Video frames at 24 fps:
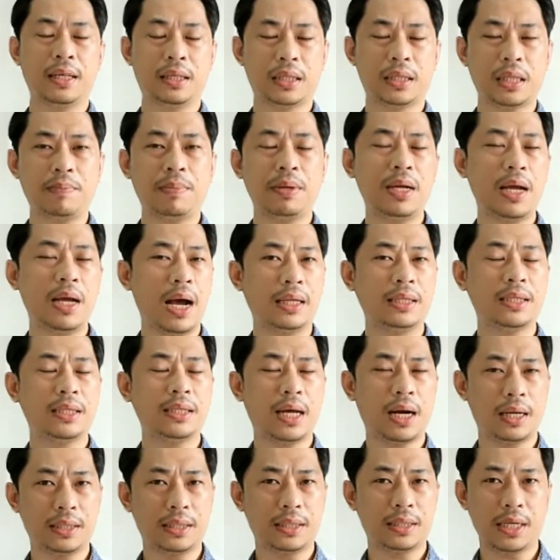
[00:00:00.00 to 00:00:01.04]
tapi dengan
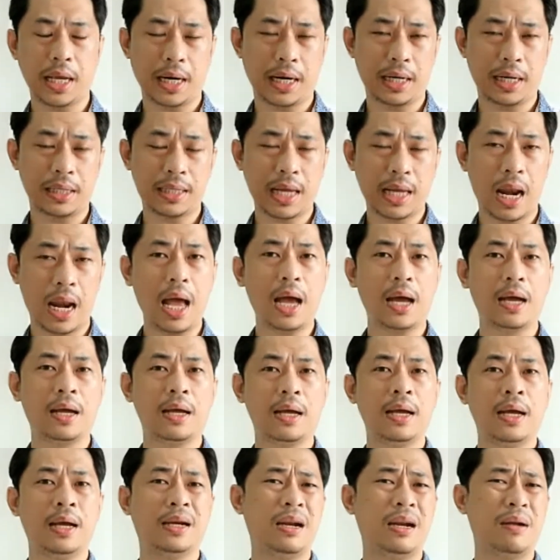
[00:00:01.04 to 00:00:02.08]
cara-cara yang salah
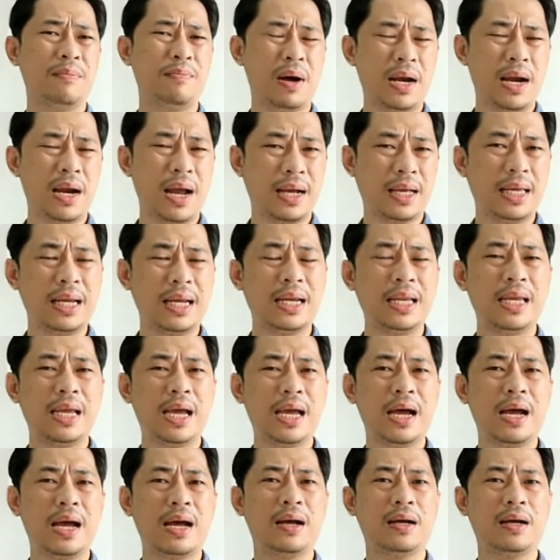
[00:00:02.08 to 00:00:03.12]
dan pada akhirnya